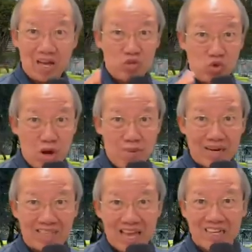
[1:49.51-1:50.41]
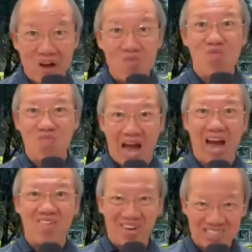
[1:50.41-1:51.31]
Chúc các bạn thành công và
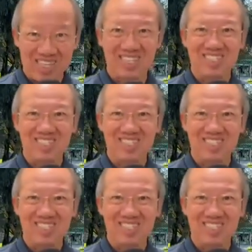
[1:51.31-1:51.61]
phát triển.